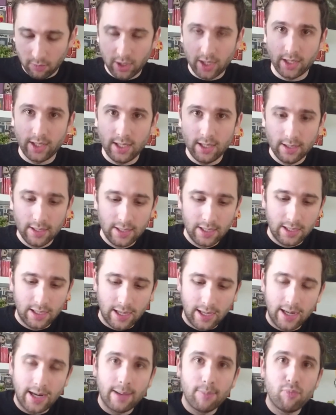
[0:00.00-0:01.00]
Regardez,
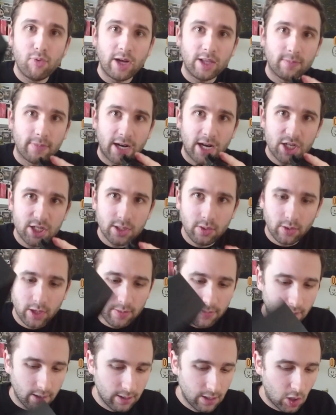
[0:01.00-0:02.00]
la, la boîte m'a lâché dans
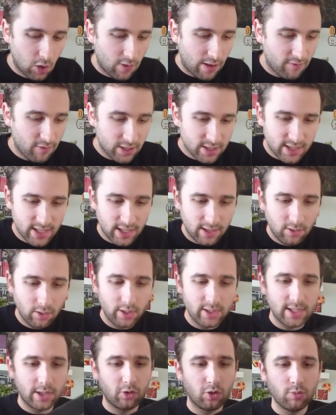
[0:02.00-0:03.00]
les mains. On va voir ce qu'il y a dedans
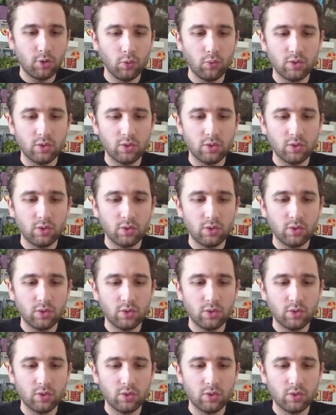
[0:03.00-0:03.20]
exactement.